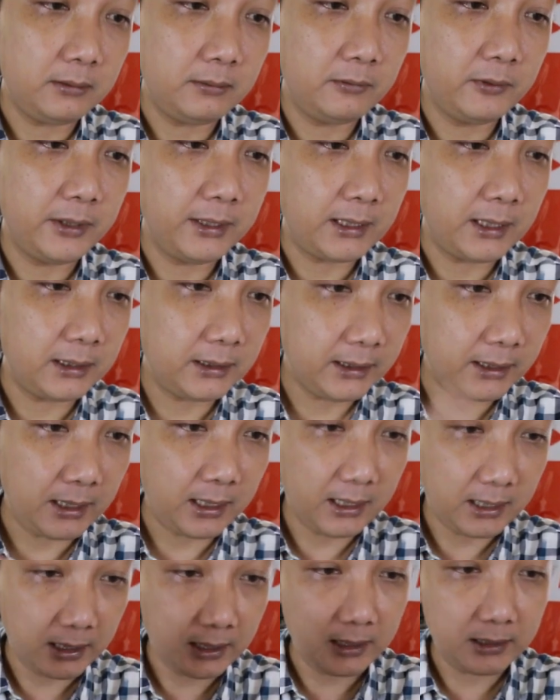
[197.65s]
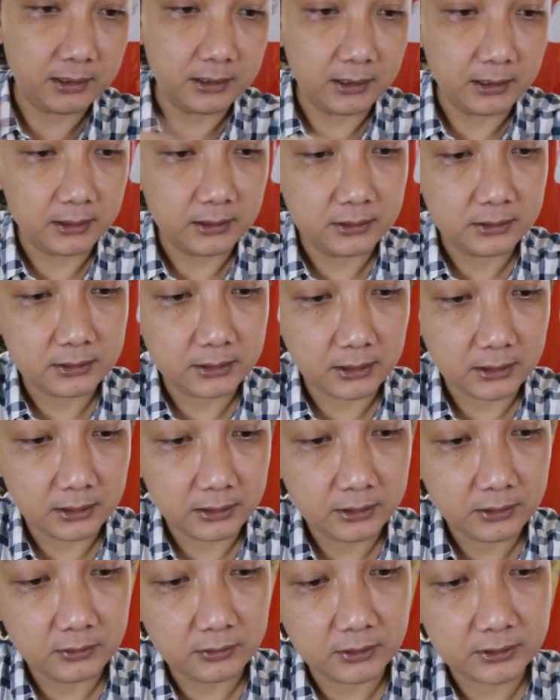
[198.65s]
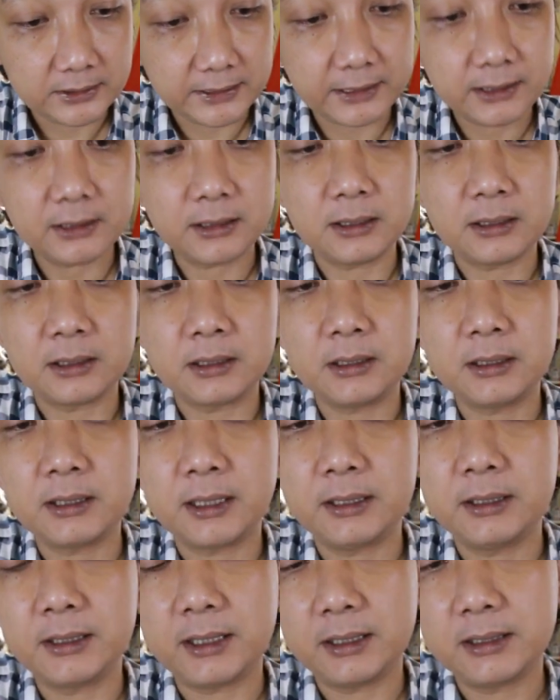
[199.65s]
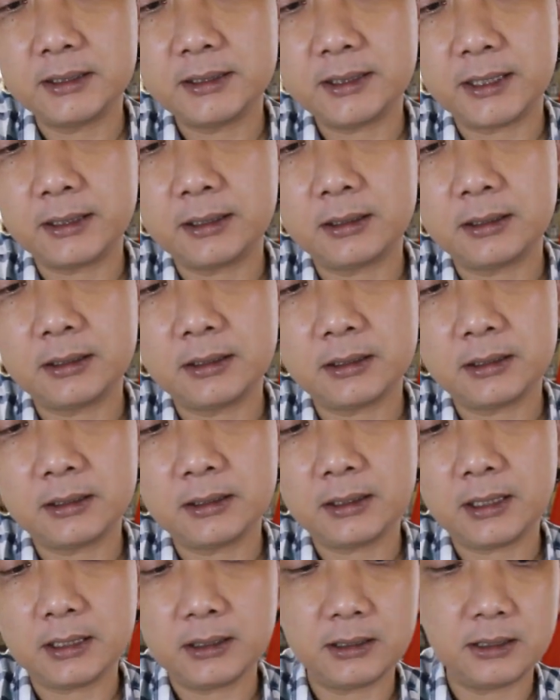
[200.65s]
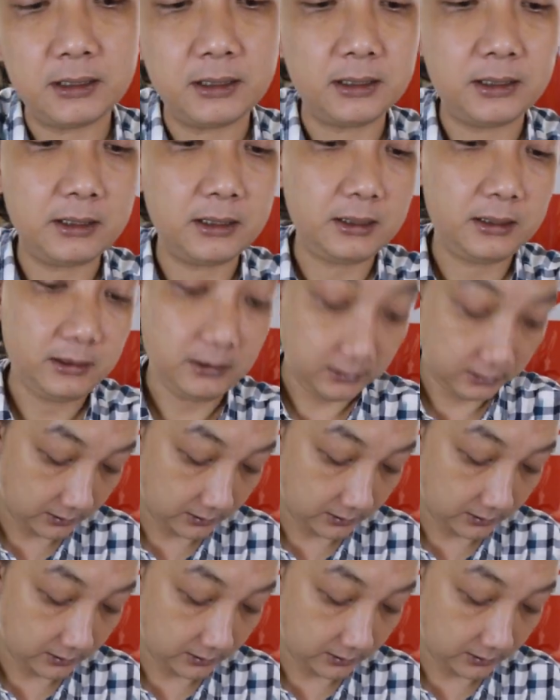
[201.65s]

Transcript: mungkin nanti akan ada cara ini untuk channel ganti-ganti channel ada